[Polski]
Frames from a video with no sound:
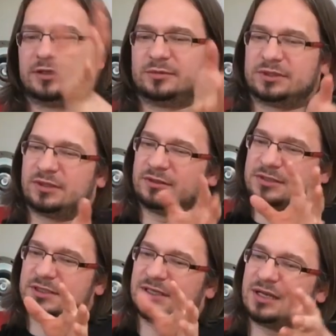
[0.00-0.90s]
jakby takiego
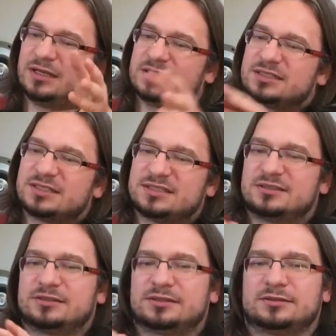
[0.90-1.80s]
rdzenia, ale
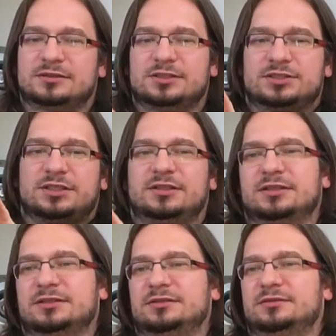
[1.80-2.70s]
często to też
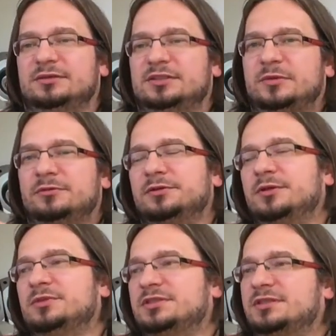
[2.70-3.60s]
jednak
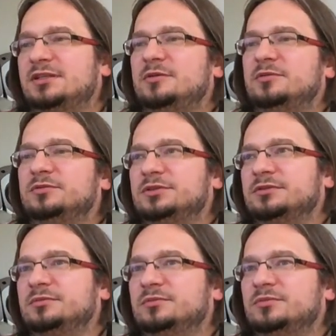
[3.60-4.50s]
eksperymentujemy z zasadami, że
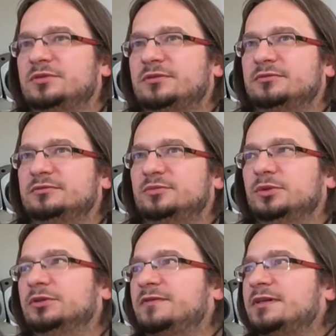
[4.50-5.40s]
są
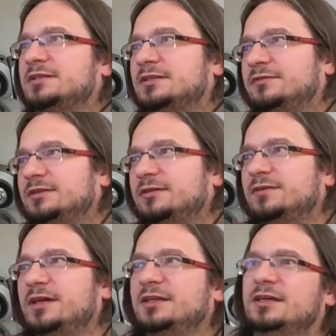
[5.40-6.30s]
punktowane strefy
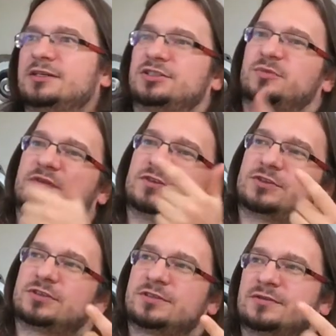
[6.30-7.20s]
trafienia, że pewne
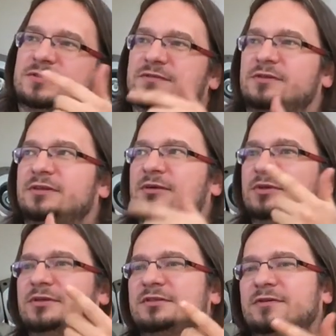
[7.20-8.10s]
ciosy są dozwolone albo
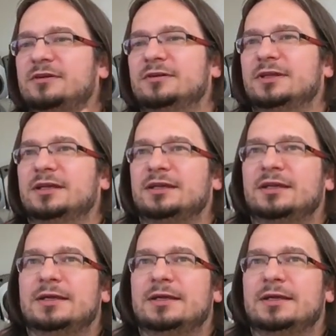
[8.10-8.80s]
niedozwolone.